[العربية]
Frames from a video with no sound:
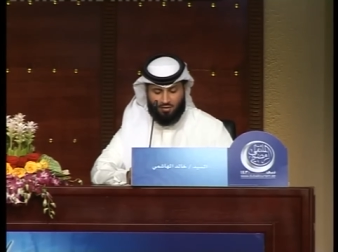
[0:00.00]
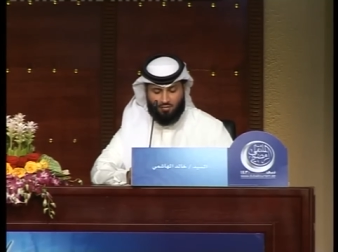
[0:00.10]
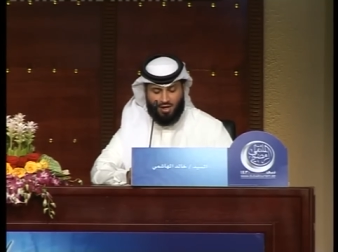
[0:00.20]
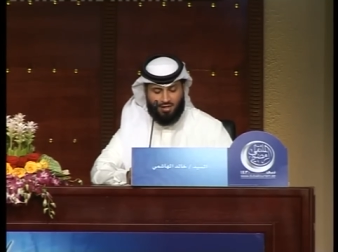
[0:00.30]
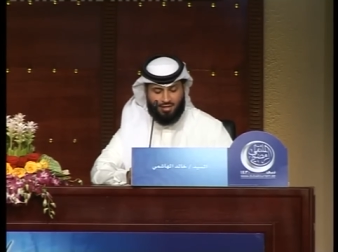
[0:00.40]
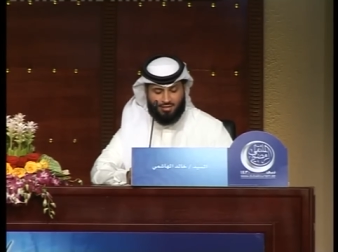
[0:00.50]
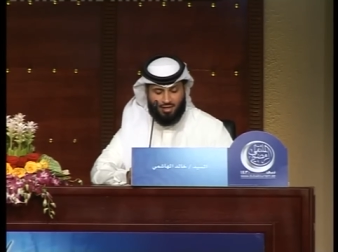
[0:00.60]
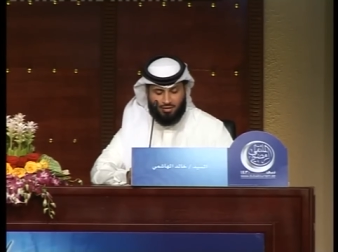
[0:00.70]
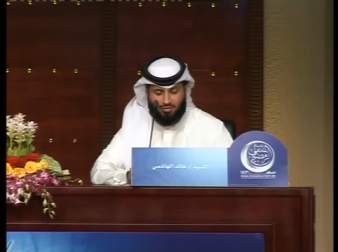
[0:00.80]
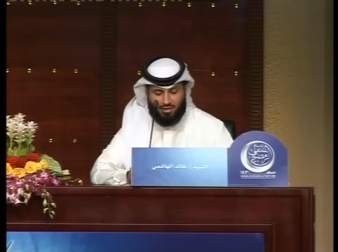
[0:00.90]
وهل
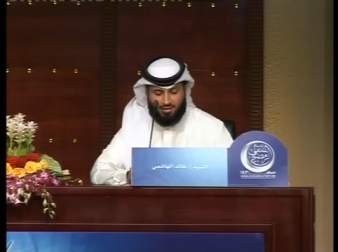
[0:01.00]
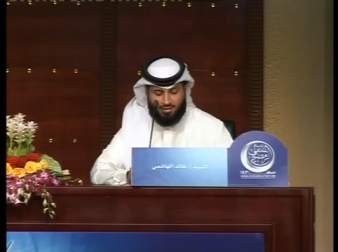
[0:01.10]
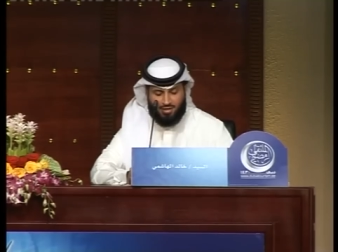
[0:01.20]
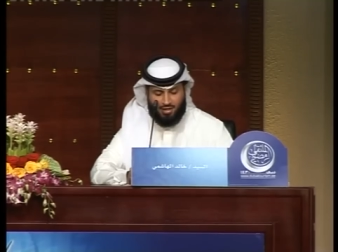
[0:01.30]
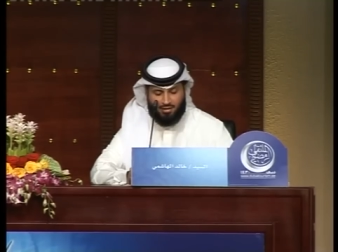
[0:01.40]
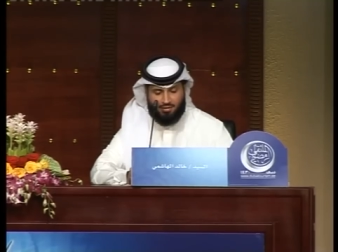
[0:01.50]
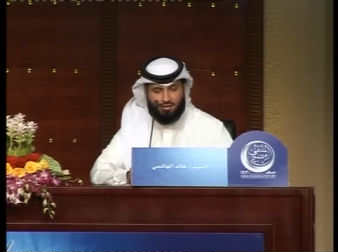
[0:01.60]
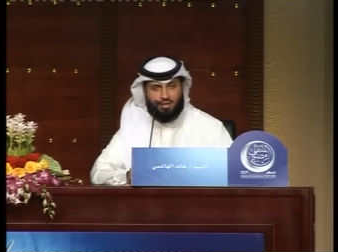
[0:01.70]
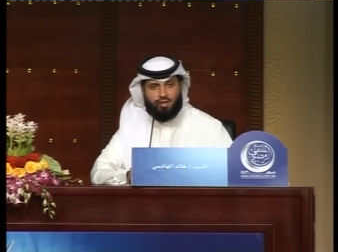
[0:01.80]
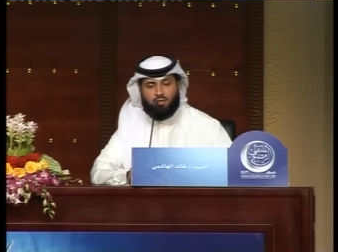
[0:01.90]
يسعد الإنسان
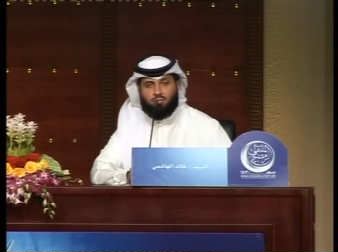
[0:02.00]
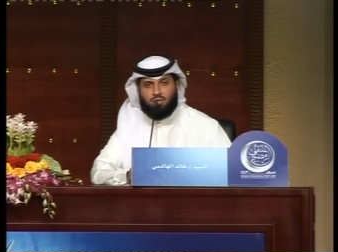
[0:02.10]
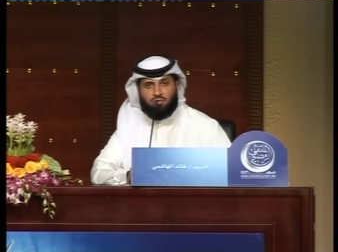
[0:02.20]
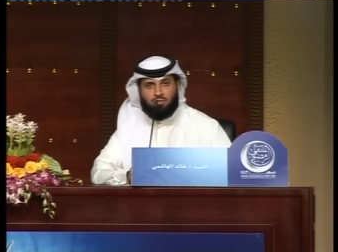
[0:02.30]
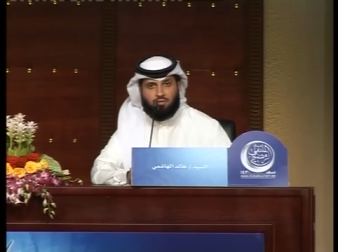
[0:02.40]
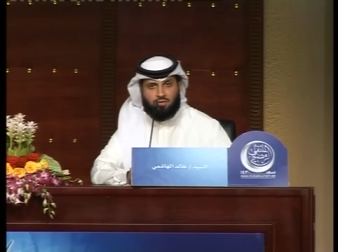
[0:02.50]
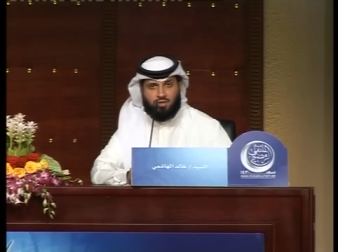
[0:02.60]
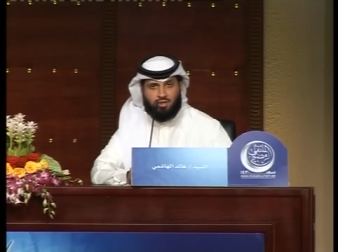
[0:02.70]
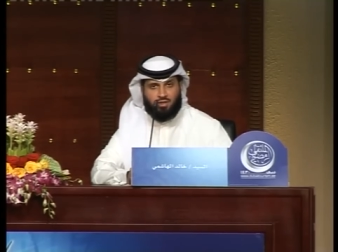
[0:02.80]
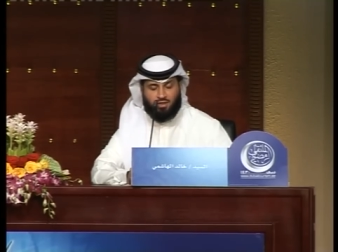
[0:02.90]
من
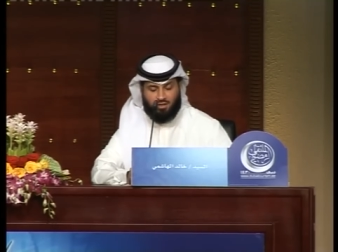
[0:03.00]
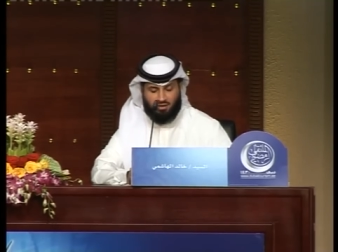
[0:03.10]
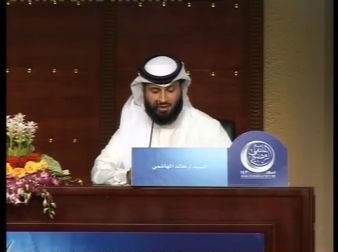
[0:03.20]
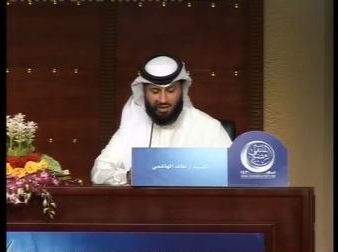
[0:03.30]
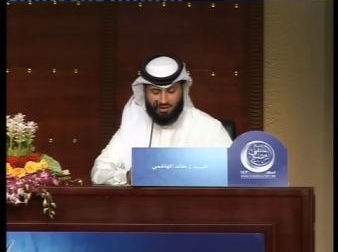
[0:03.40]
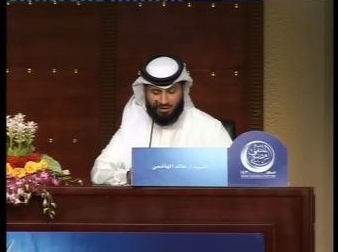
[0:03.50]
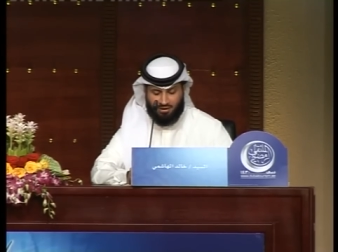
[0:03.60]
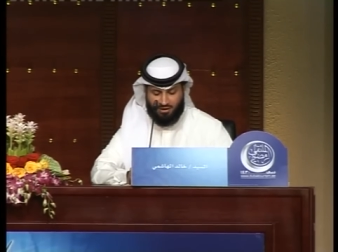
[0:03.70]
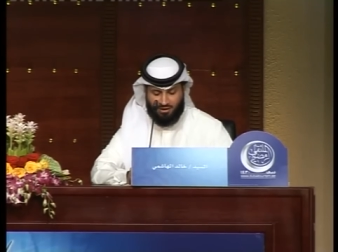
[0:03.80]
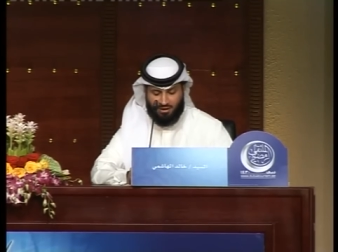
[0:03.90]
دون
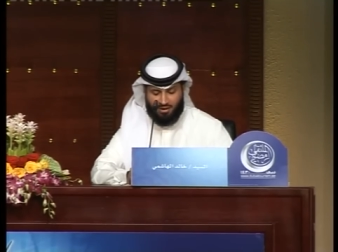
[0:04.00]
إيمان